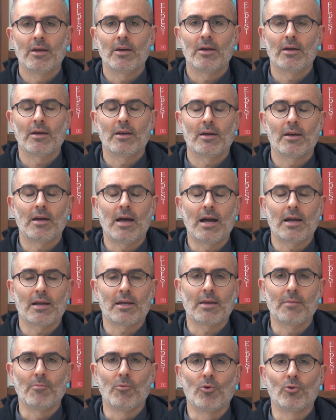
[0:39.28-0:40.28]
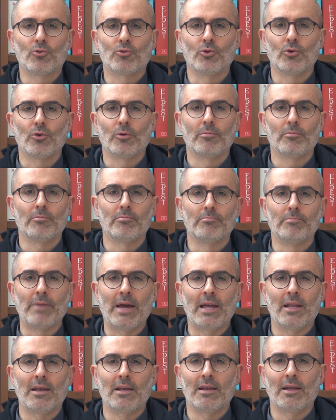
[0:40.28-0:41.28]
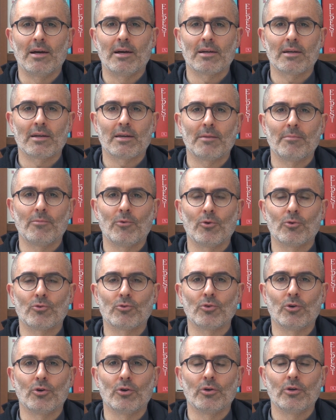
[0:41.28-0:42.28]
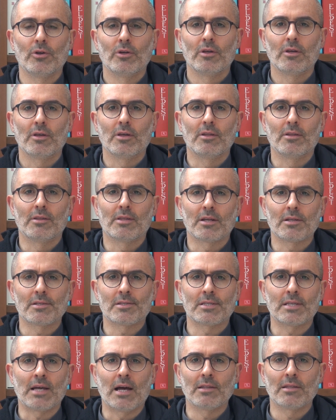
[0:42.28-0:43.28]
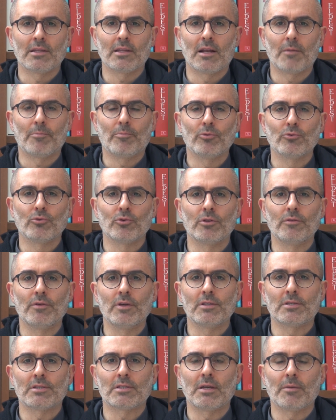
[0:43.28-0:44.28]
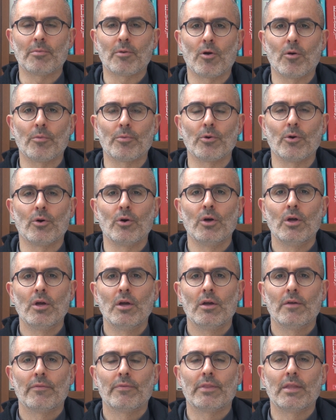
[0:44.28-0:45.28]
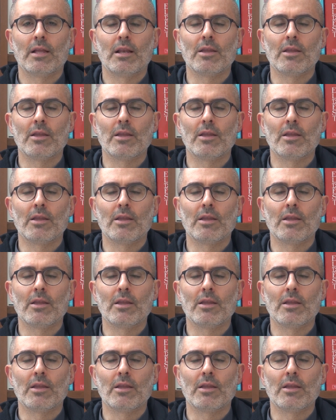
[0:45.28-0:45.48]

eh, anche molto bella, anche molto interessante dal punto di vista proprio del